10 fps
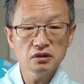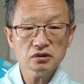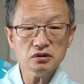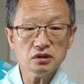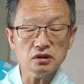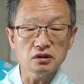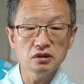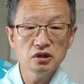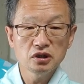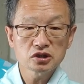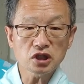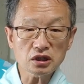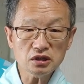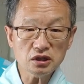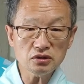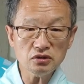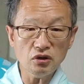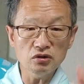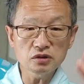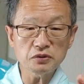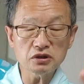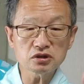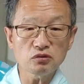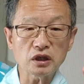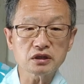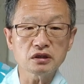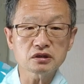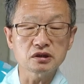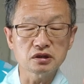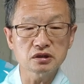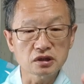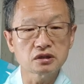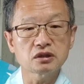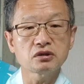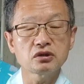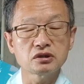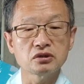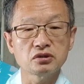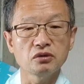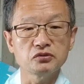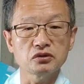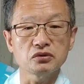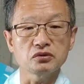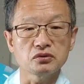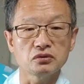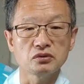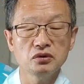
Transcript: 근데 자기네들이 어느 별에서 왔다는 그, 그, 그런 게 없는 거예요.